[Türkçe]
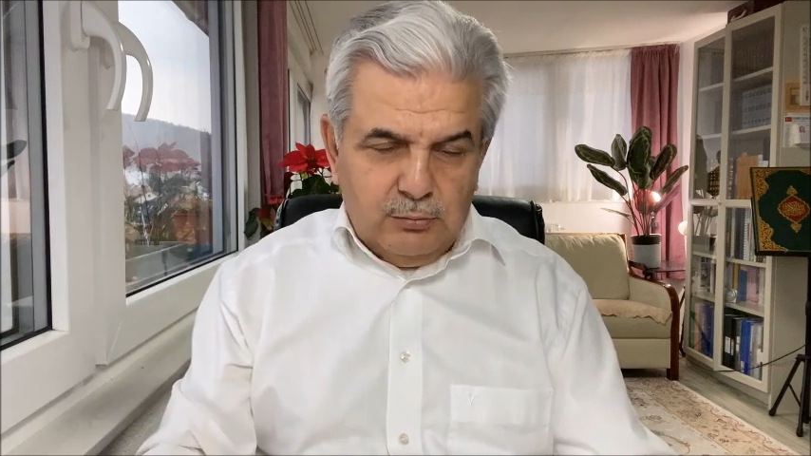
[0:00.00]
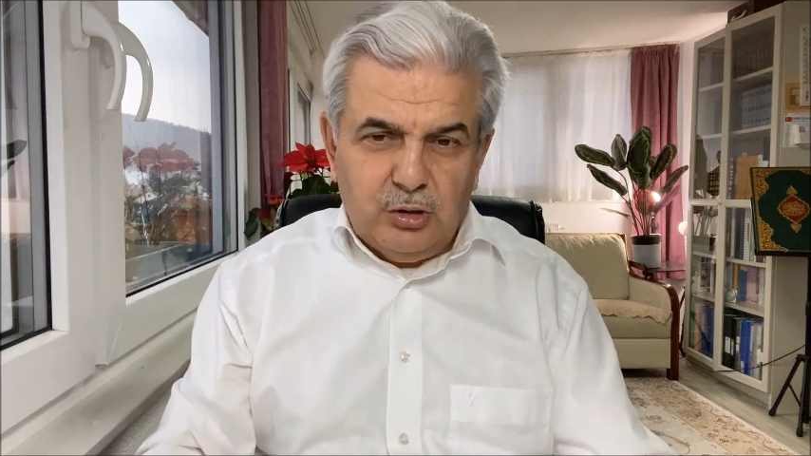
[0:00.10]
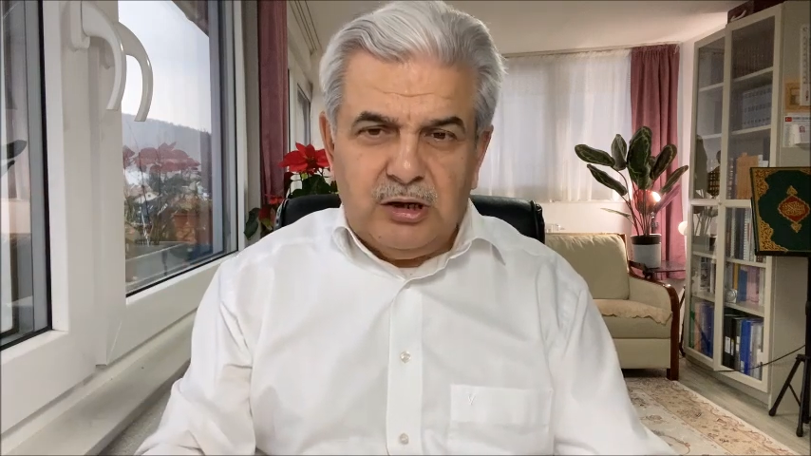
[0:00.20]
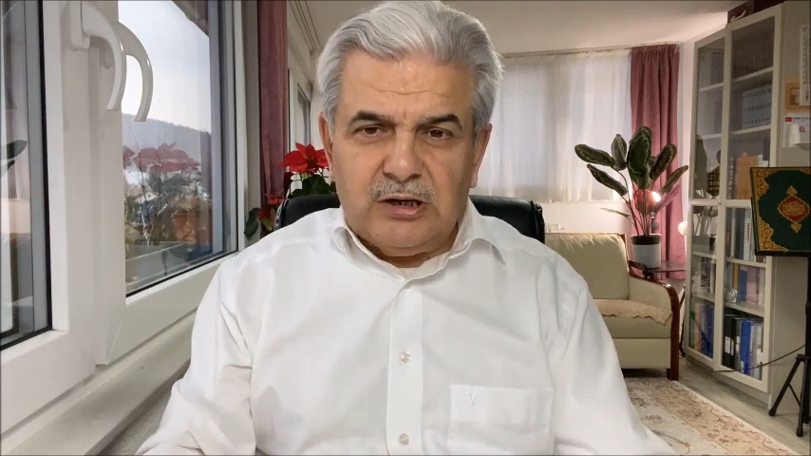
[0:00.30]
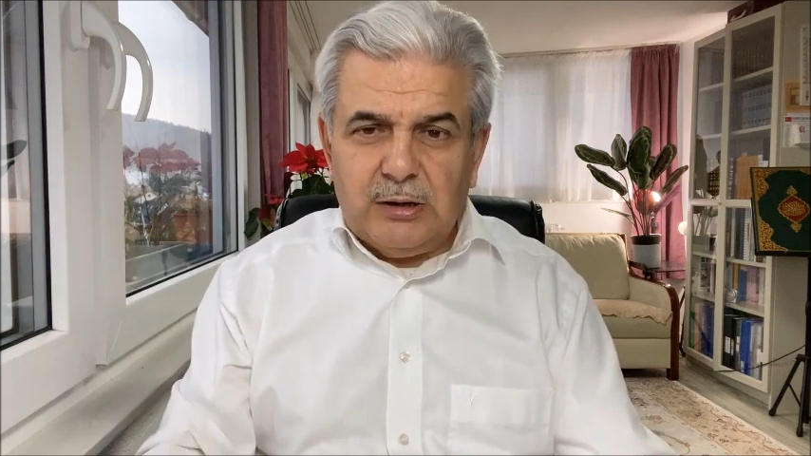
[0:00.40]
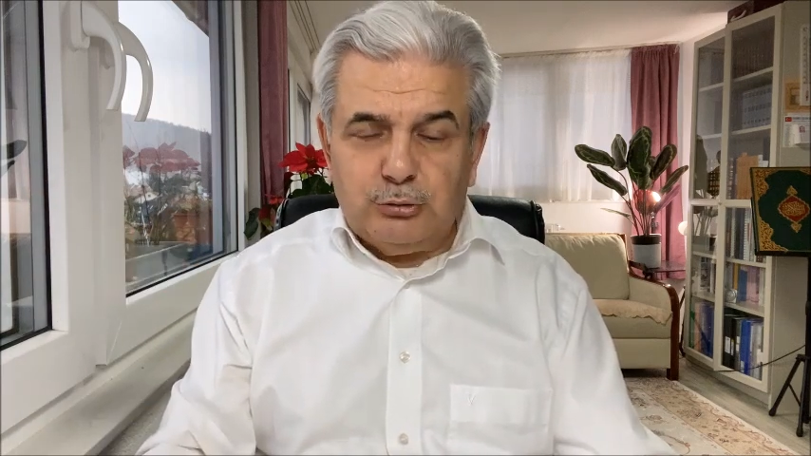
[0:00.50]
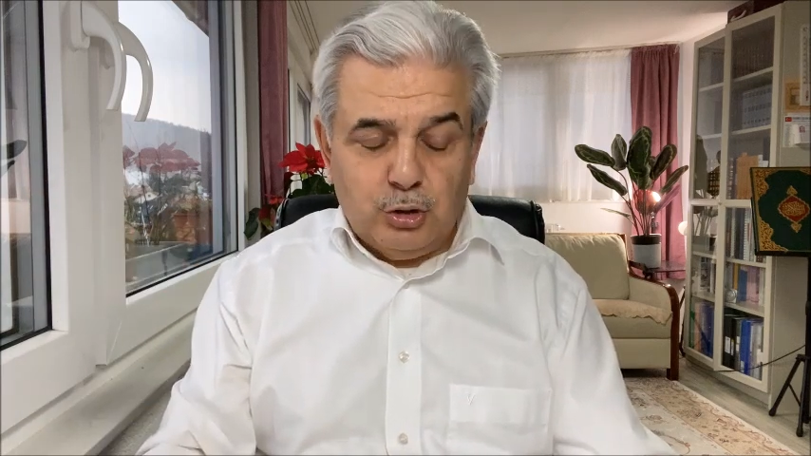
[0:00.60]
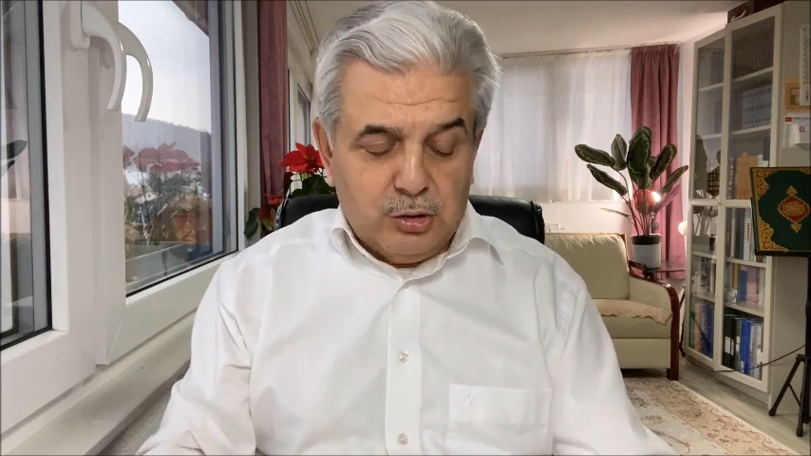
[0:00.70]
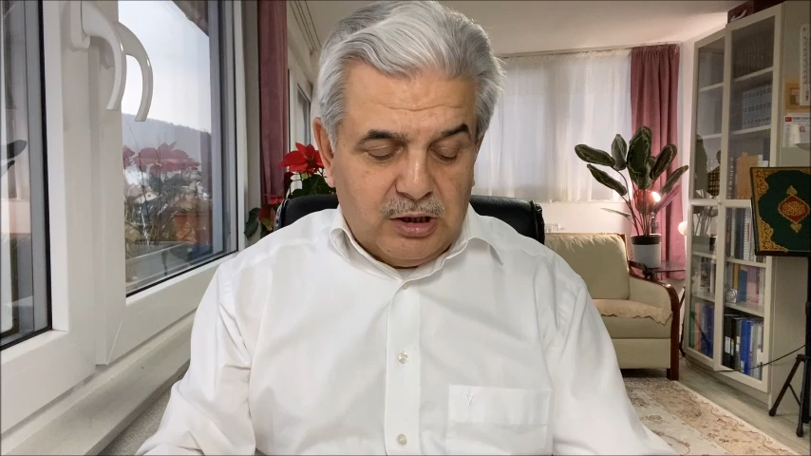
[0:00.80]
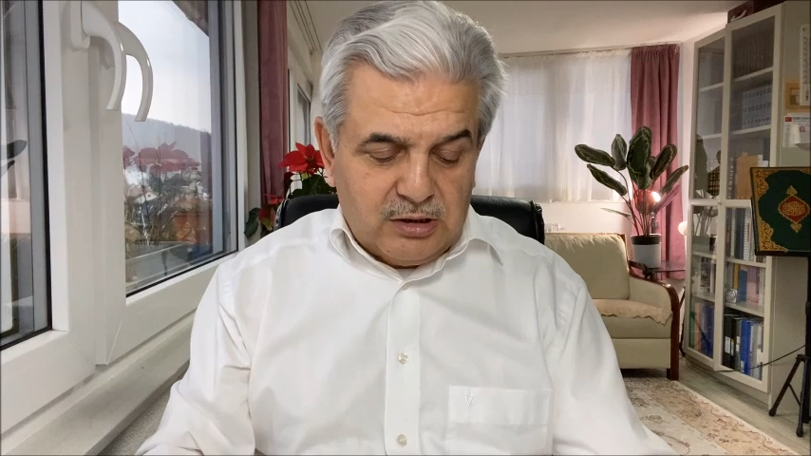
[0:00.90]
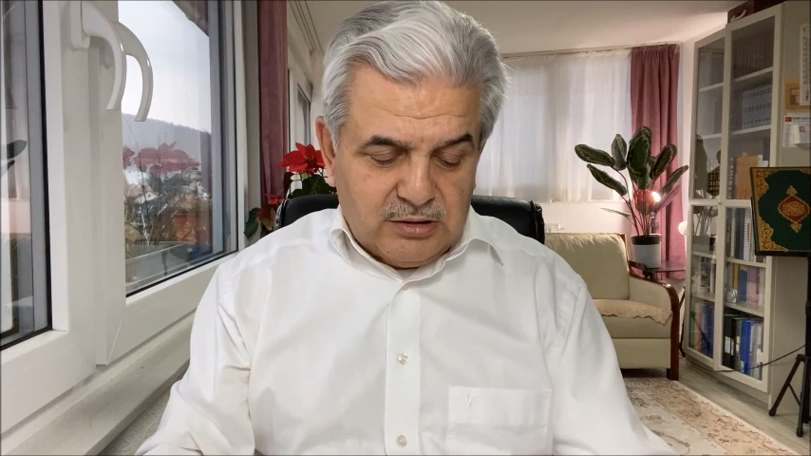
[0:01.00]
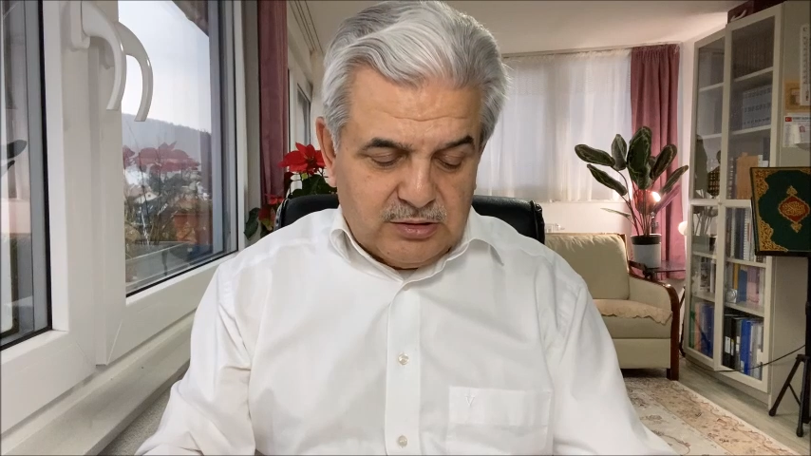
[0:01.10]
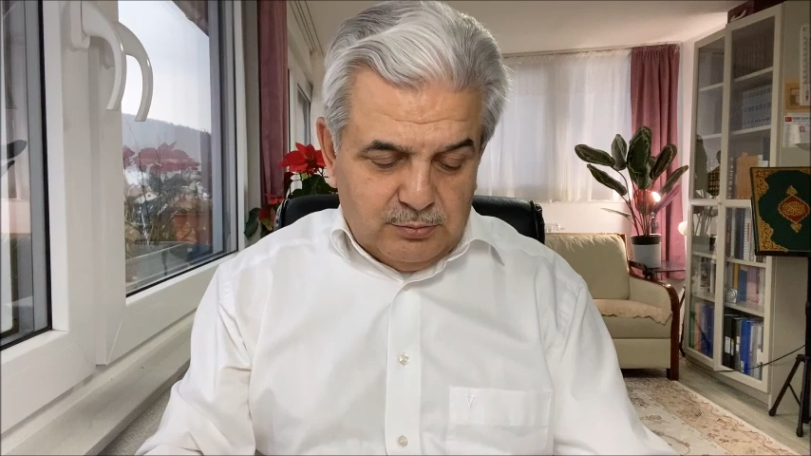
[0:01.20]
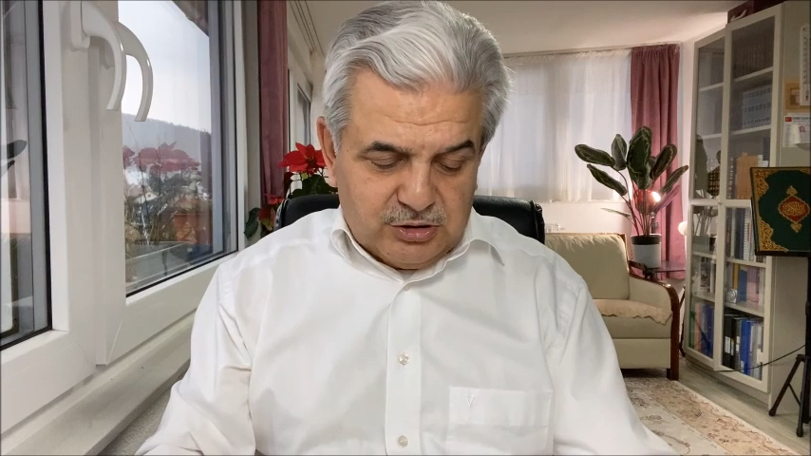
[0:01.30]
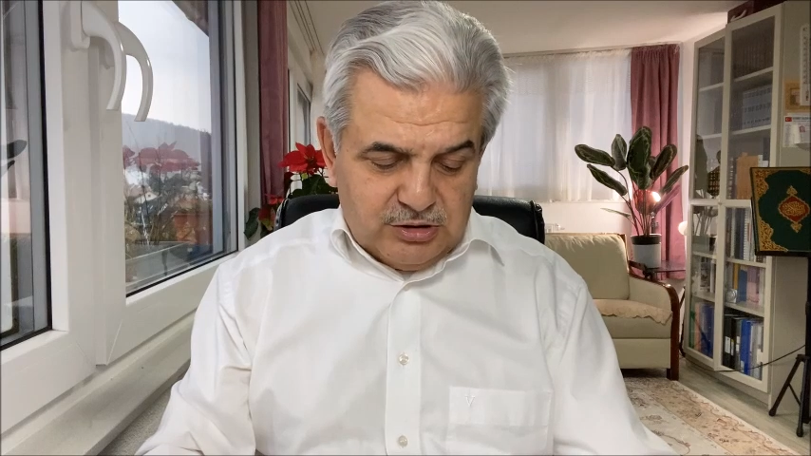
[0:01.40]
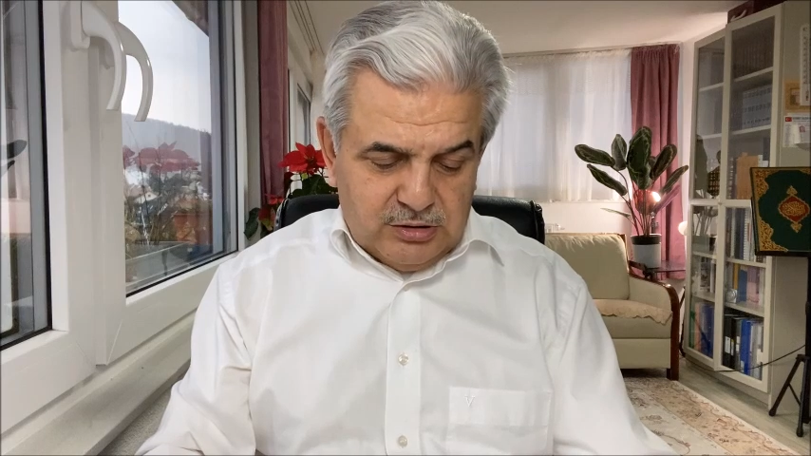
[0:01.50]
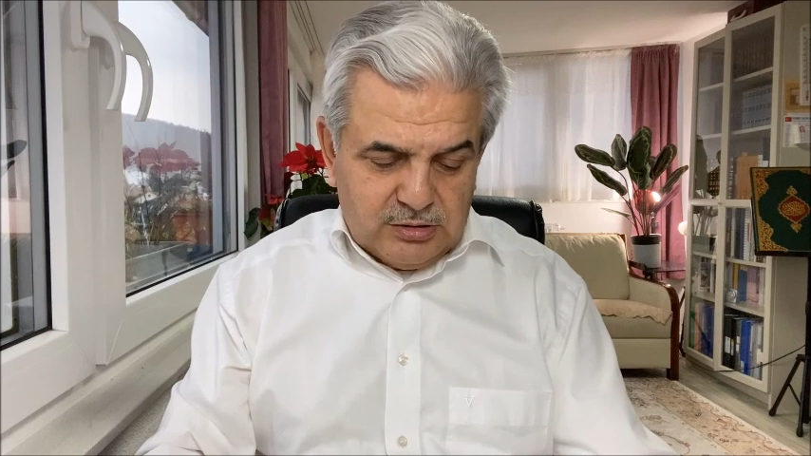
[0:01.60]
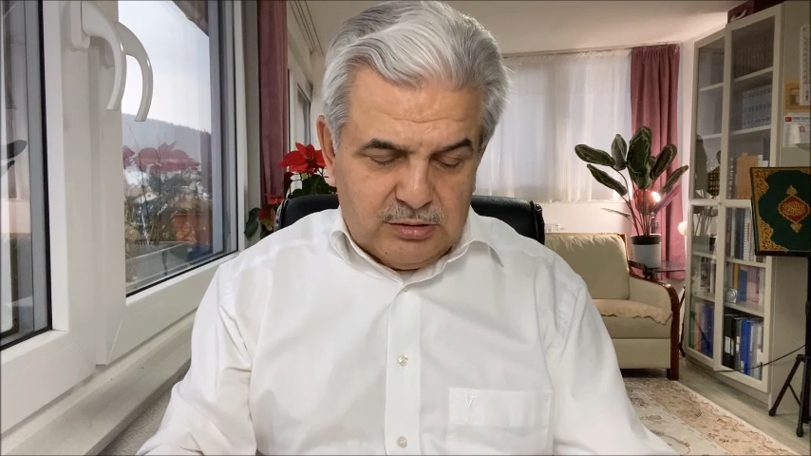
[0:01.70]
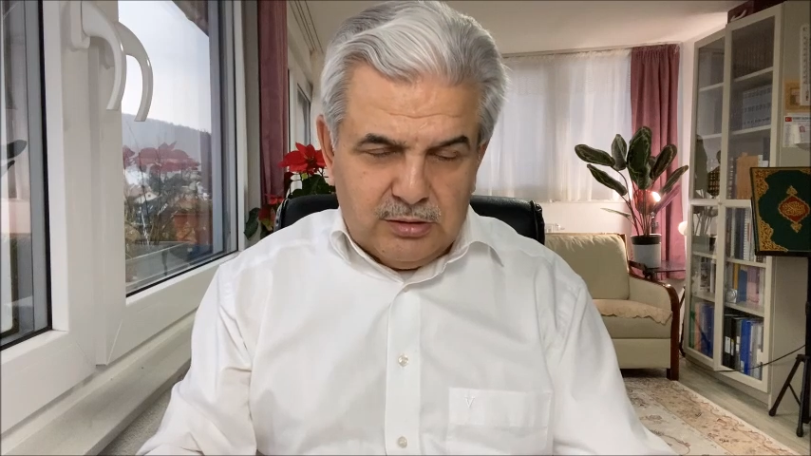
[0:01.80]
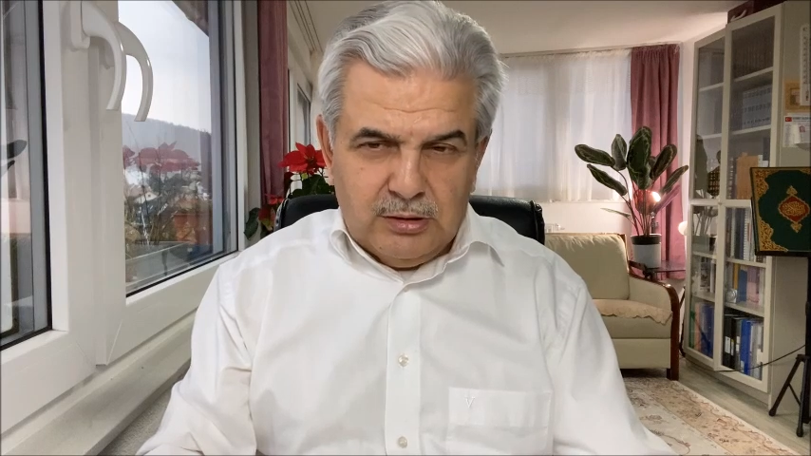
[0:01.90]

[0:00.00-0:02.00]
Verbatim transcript: Bu kitap şöhret kazanmıştır.